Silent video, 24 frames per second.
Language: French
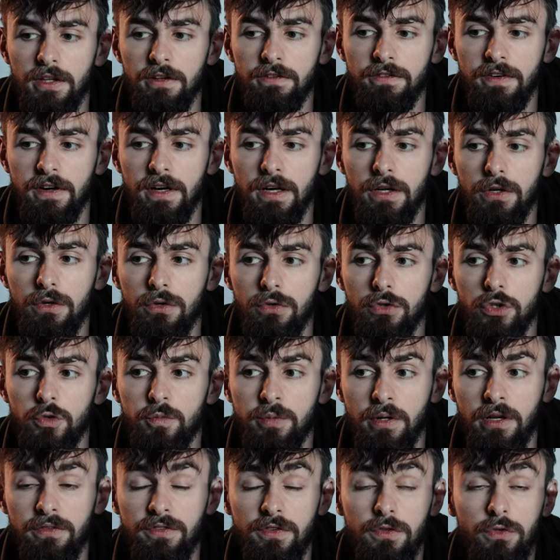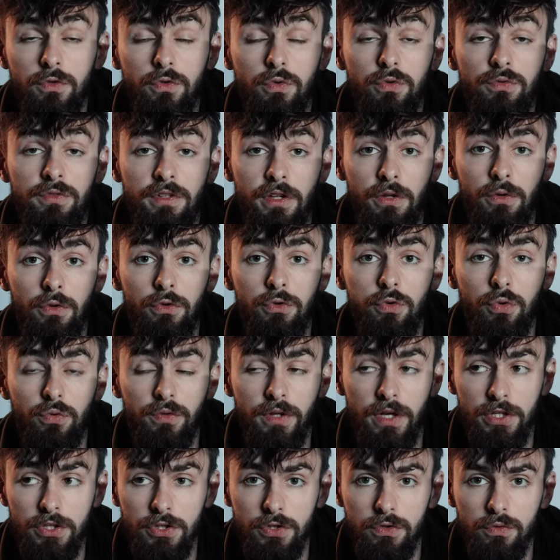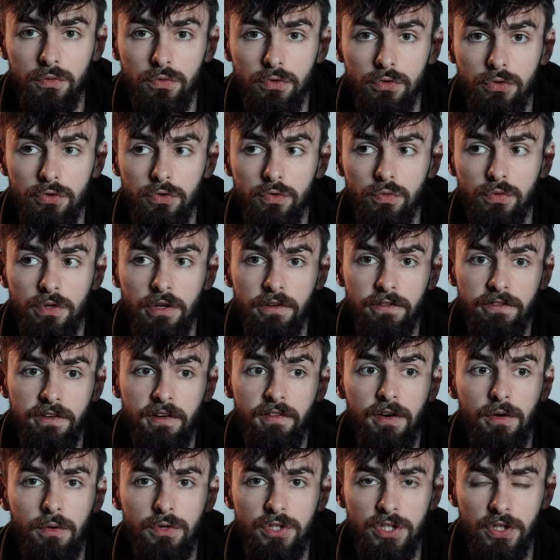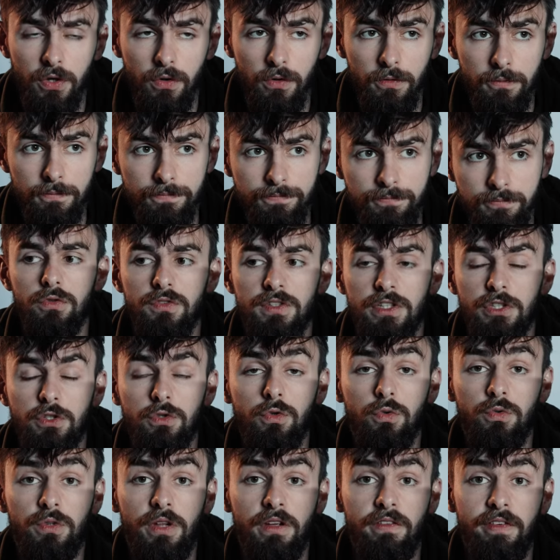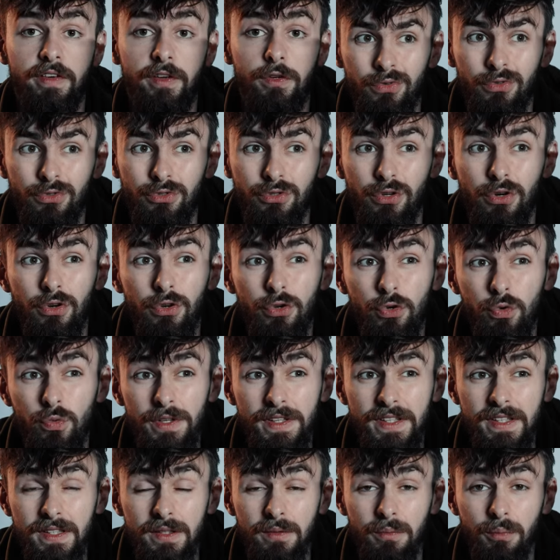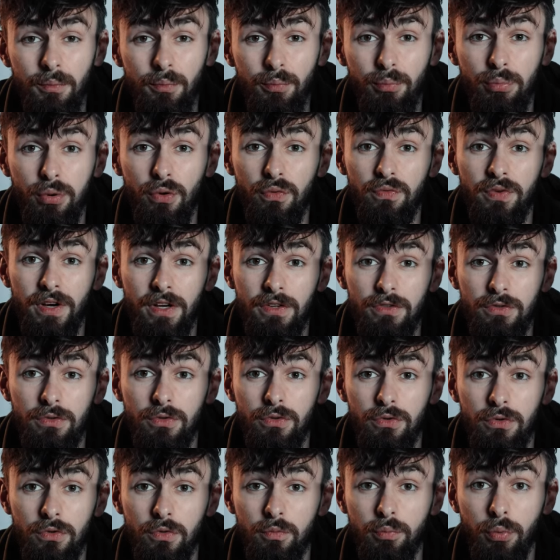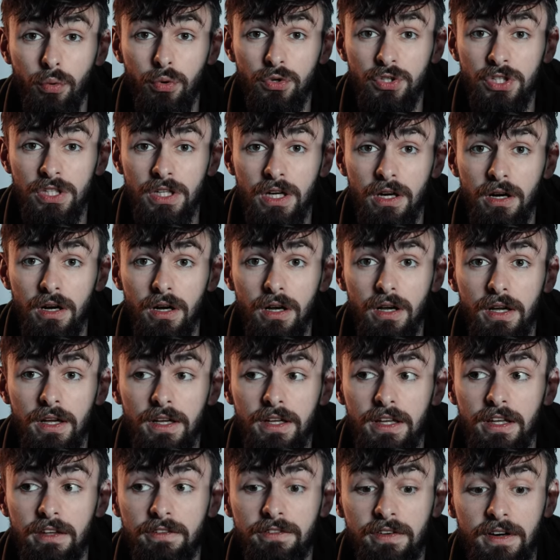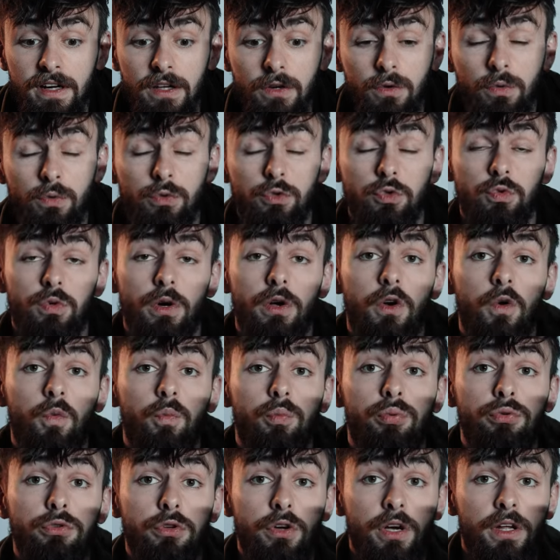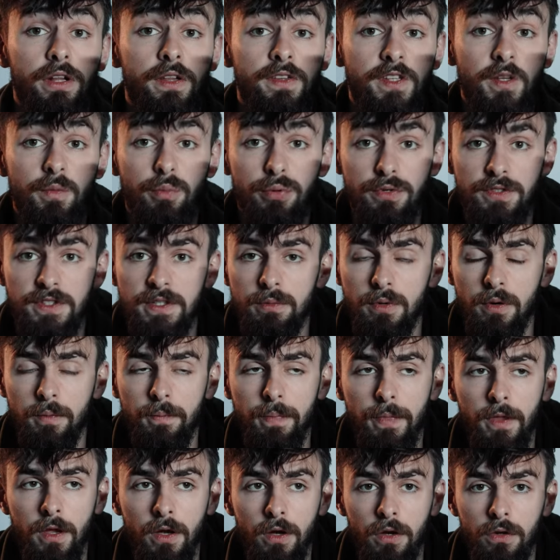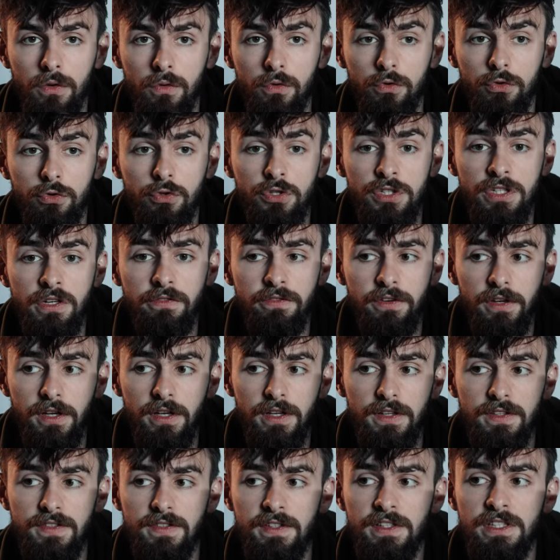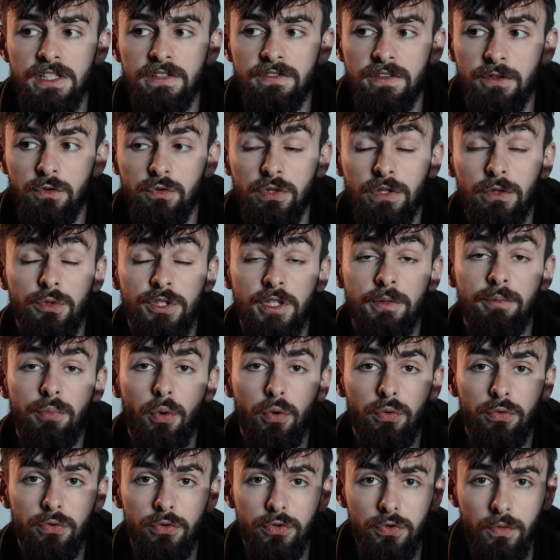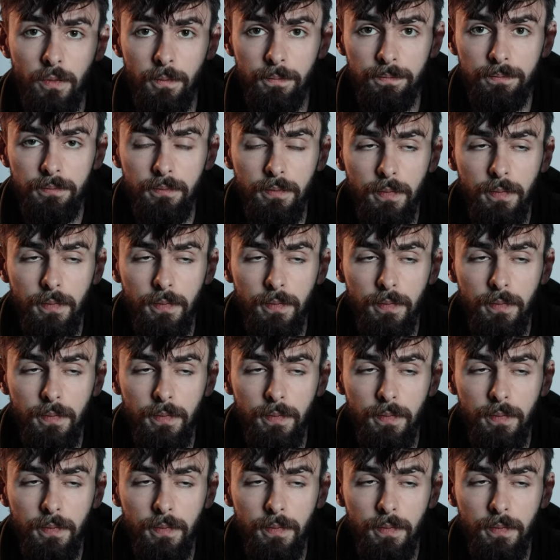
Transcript: il fallait que je planifie du coup une date de tournage, donc ce qu'on a fait avec le gérant. Sachant qu'on avait une seule nuit pour faire ce projet-là, il fallait qu'on soit le plus organisé possible. Donc ce que j'ai fait, c'est que j'ai fait tout un dossier de production,